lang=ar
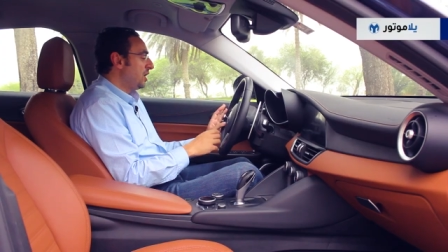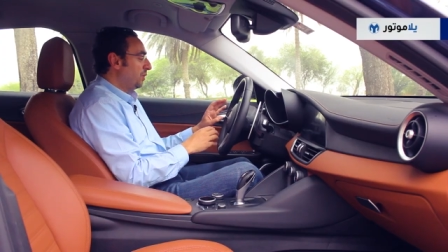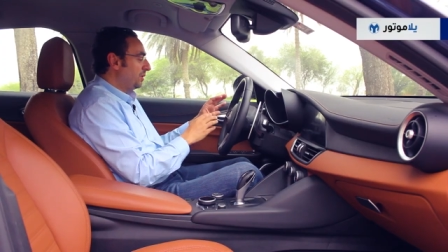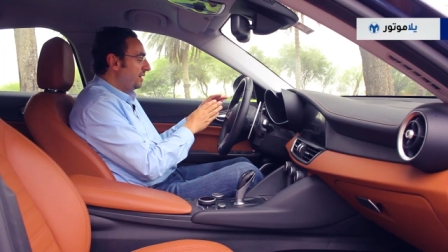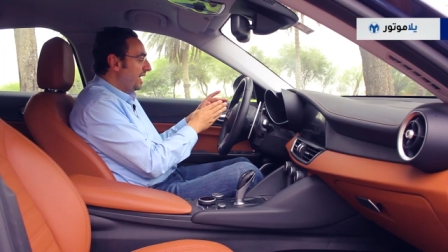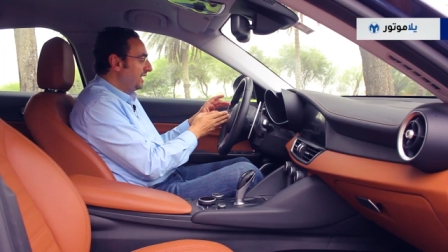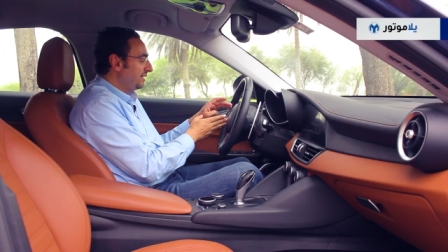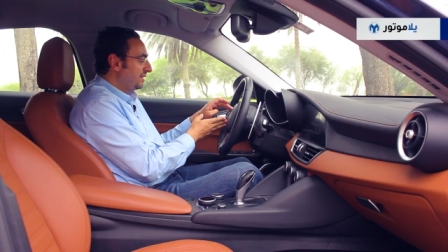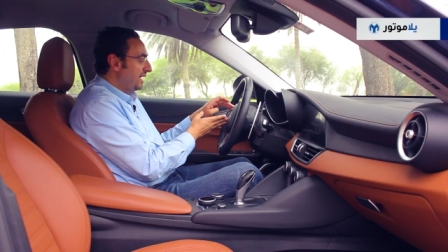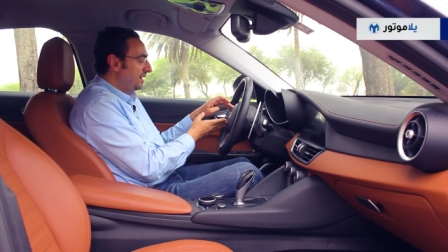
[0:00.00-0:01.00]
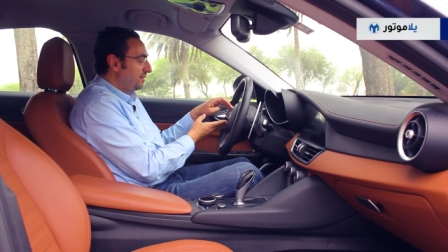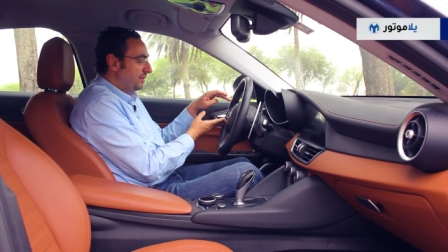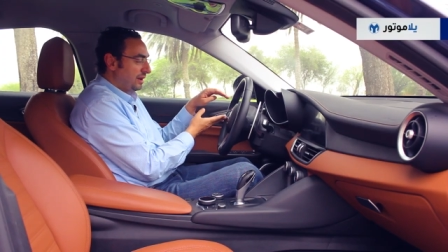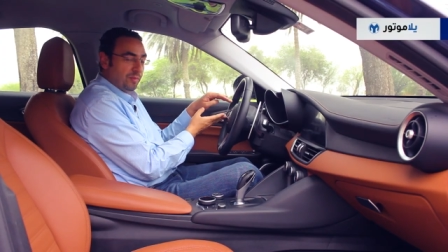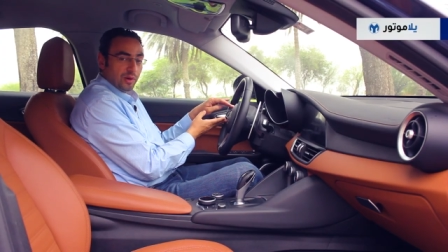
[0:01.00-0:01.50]
ومن الناحية الثانية
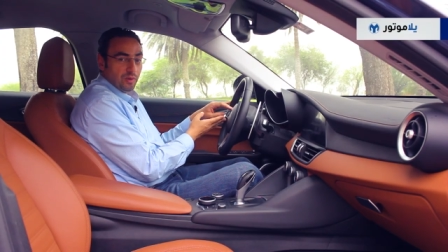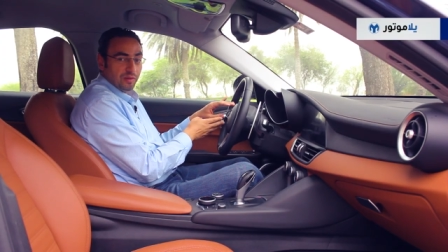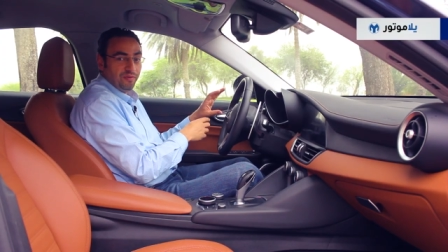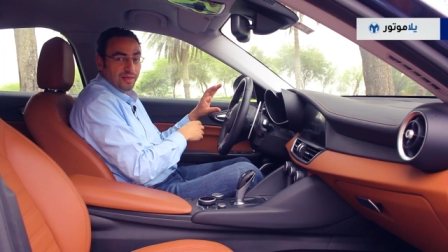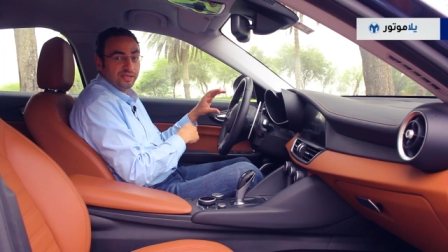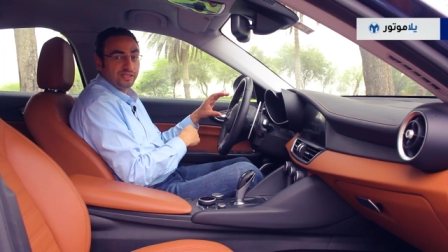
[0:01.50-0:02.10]
من المقود في